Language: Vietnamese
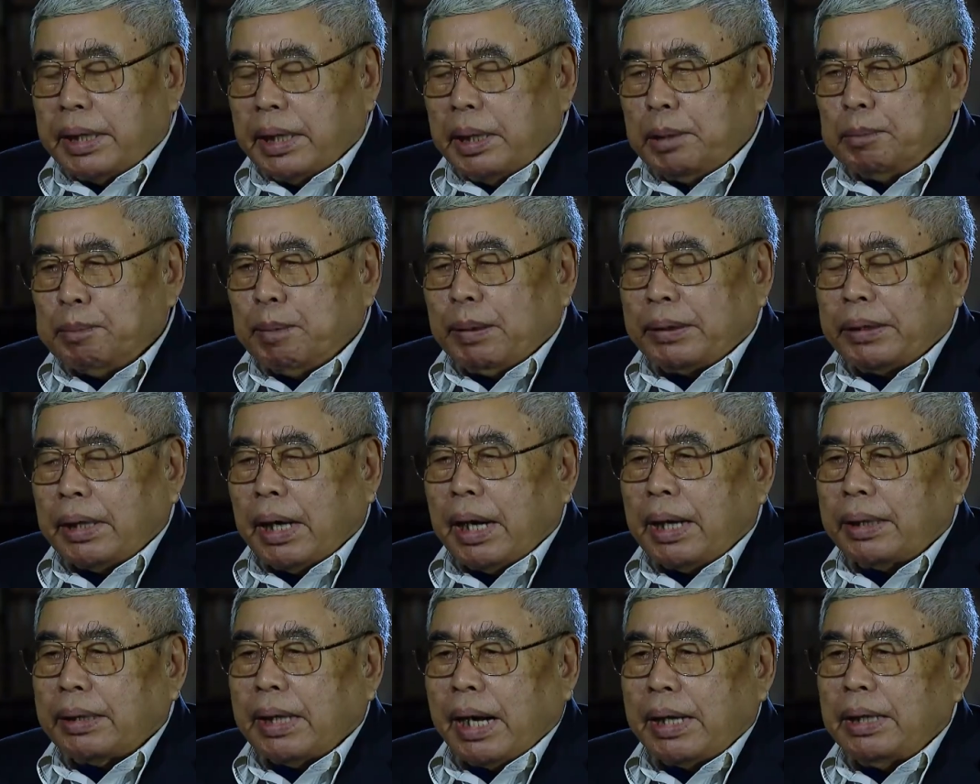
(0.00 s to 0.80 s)
Khi mà
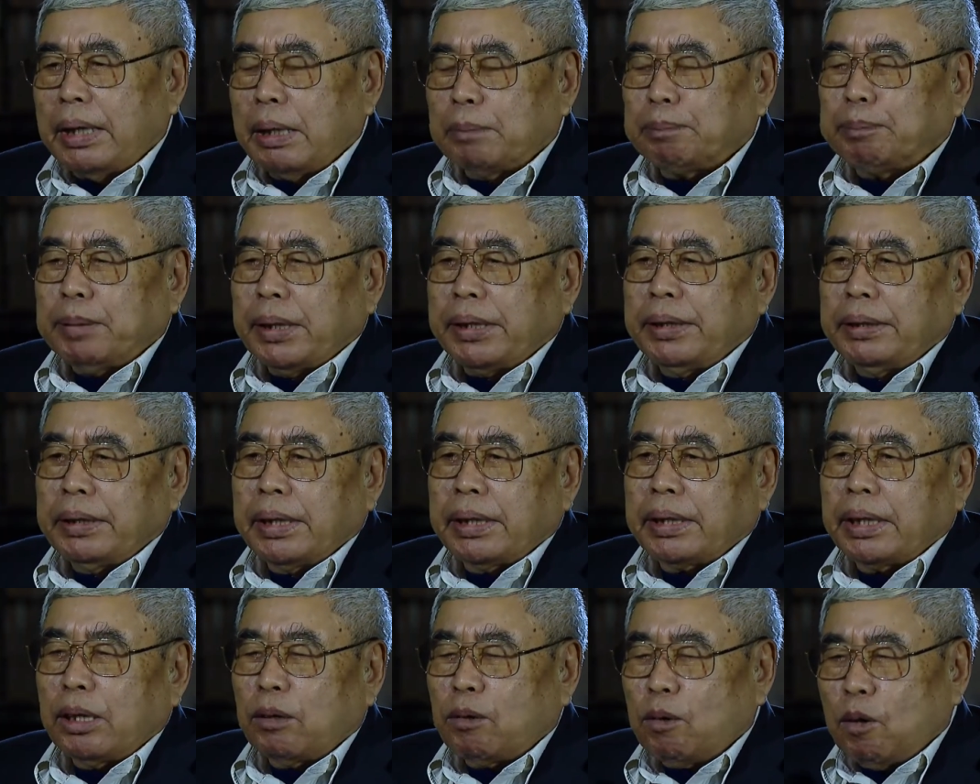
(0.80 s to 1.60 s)
tái tái lập tỉnh
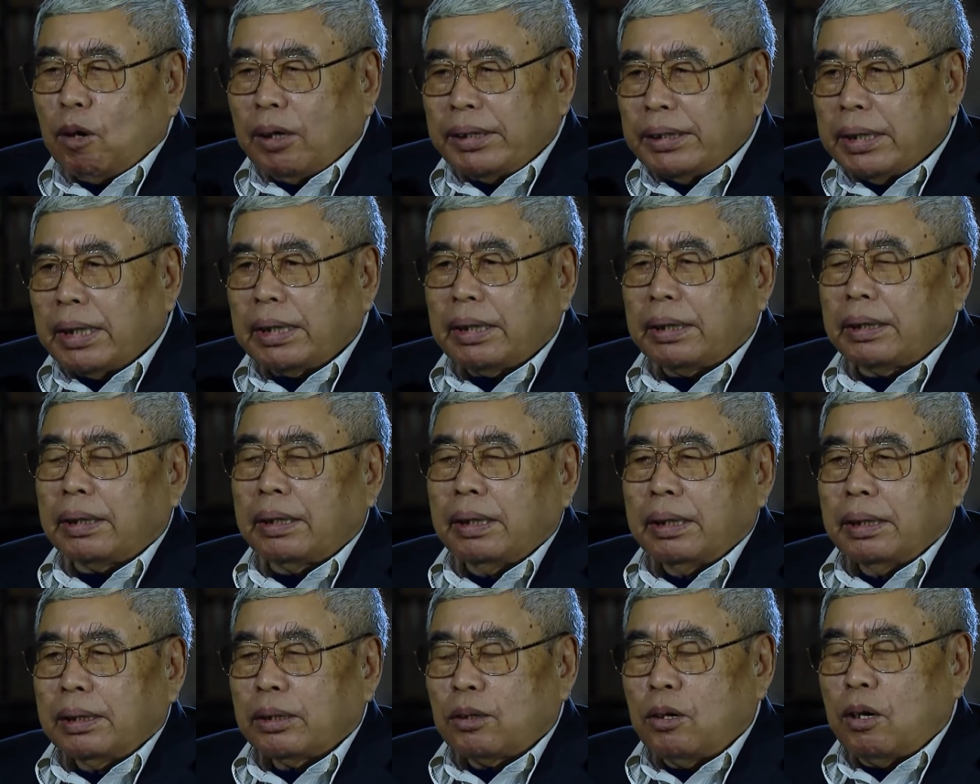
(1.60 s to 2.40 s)
thì cái khó nhất,
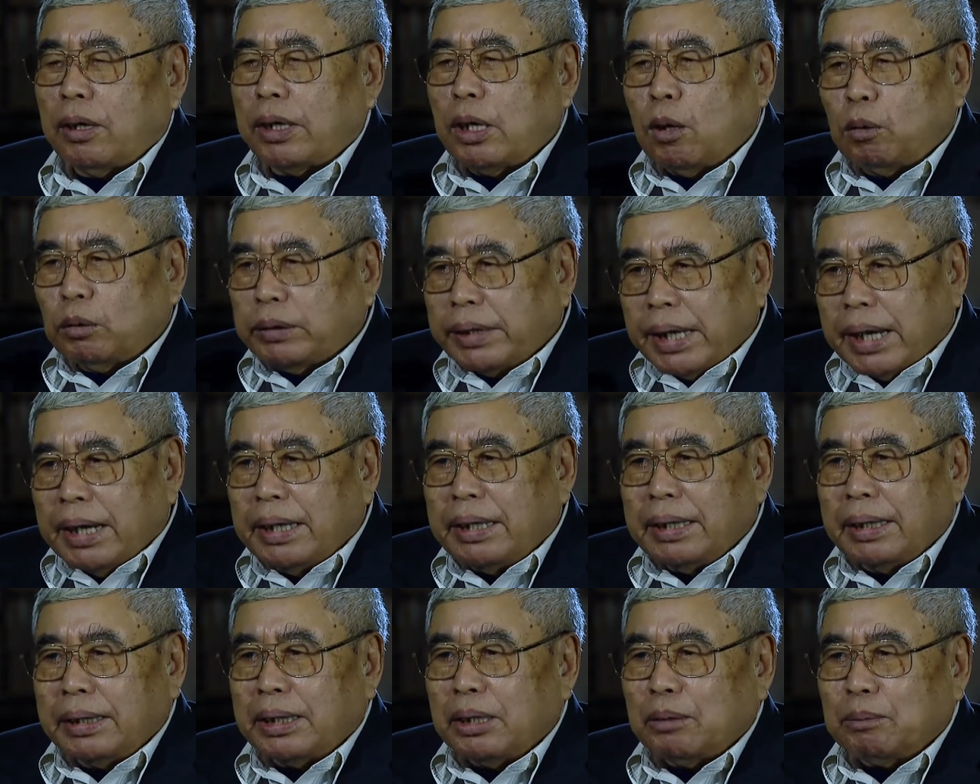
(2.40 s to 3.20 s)
khó đầu
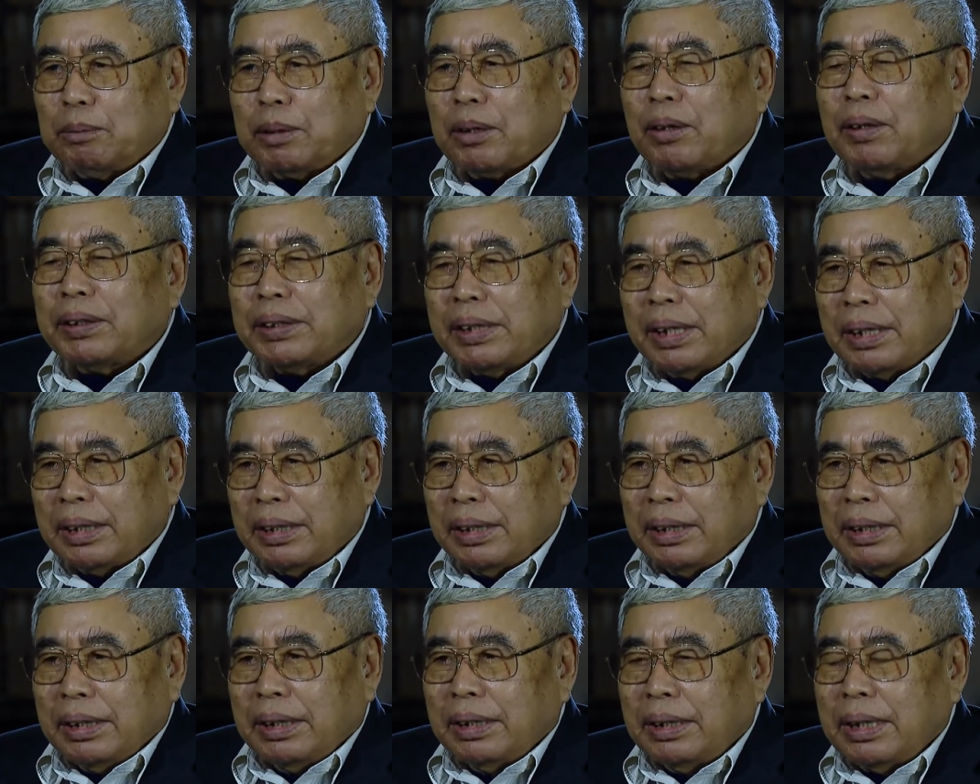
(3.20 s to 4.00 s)
tiên nói chung là khó nhất
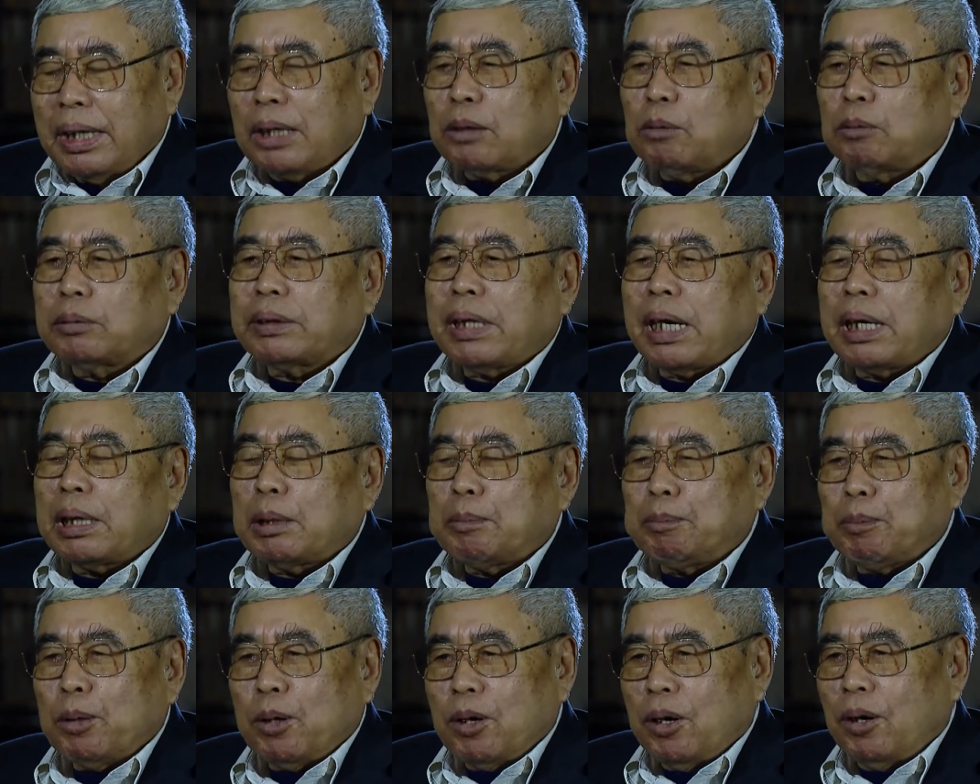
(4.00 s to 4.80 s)
là công tác
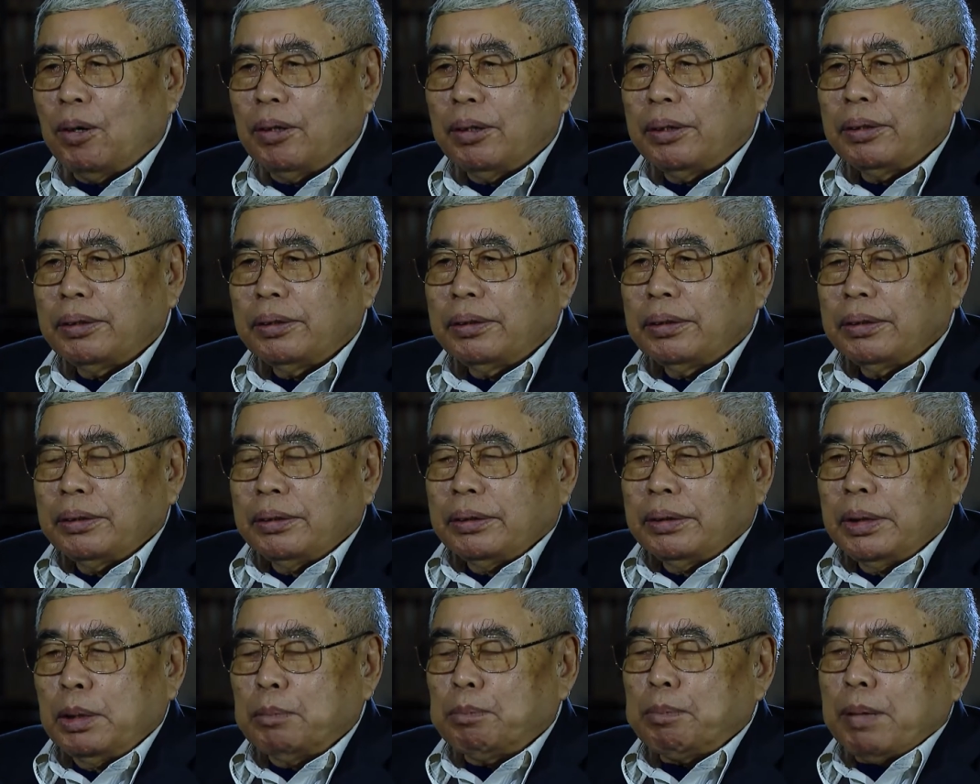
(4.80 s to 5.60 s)
cán bộ.
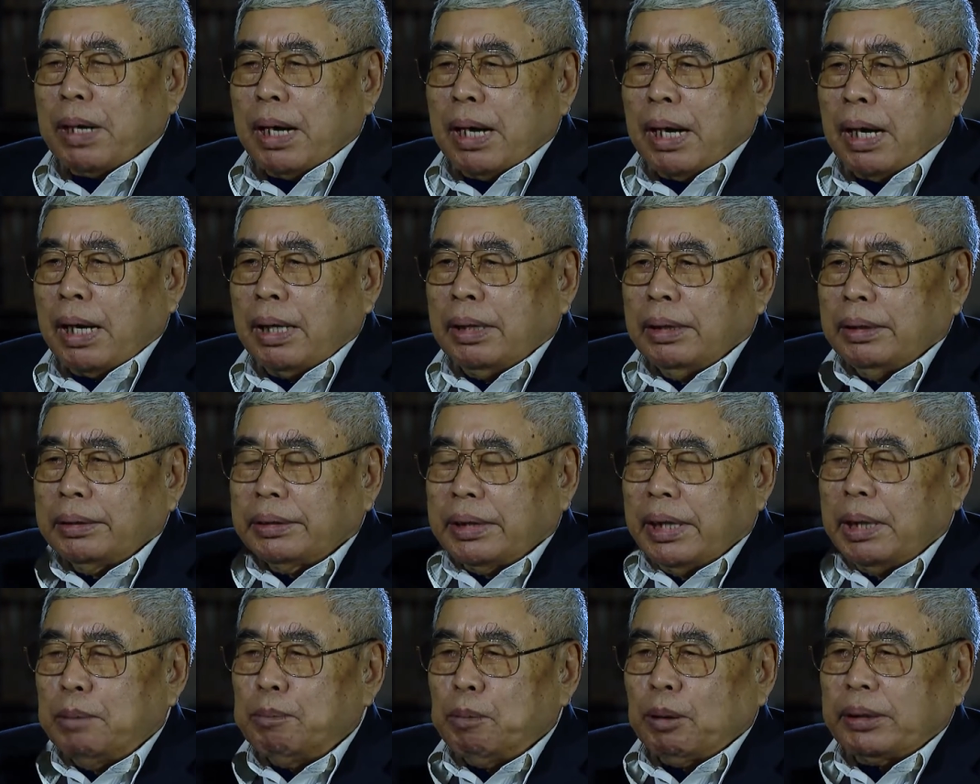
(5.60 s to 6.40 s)
Nhưng mà
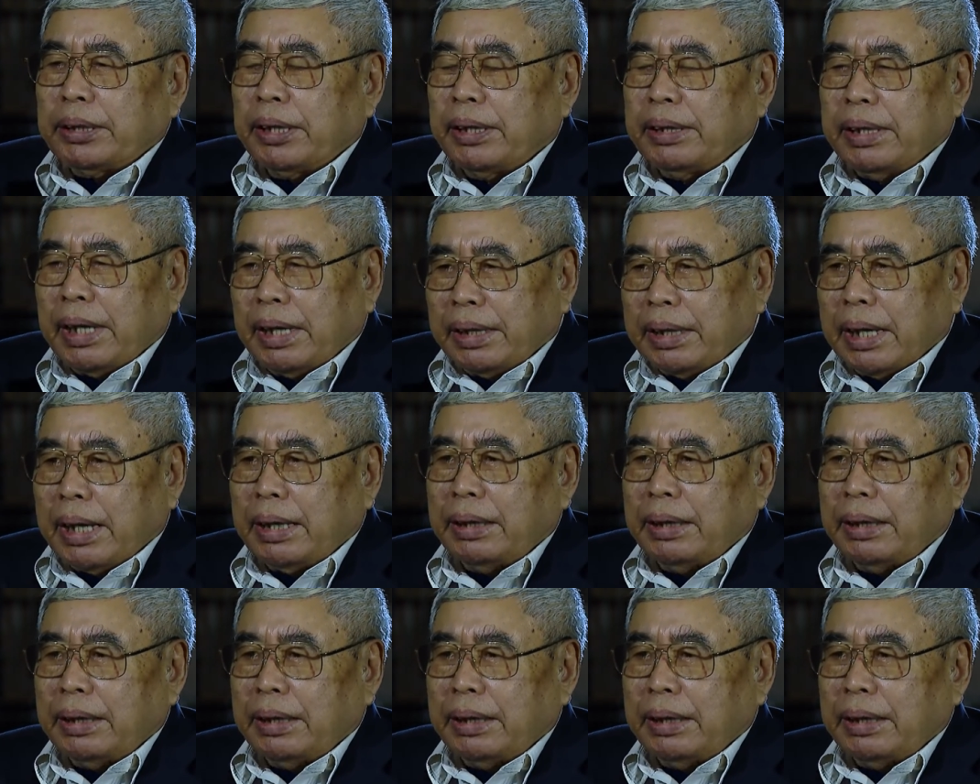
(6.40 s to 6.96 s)
chỉ một thời gian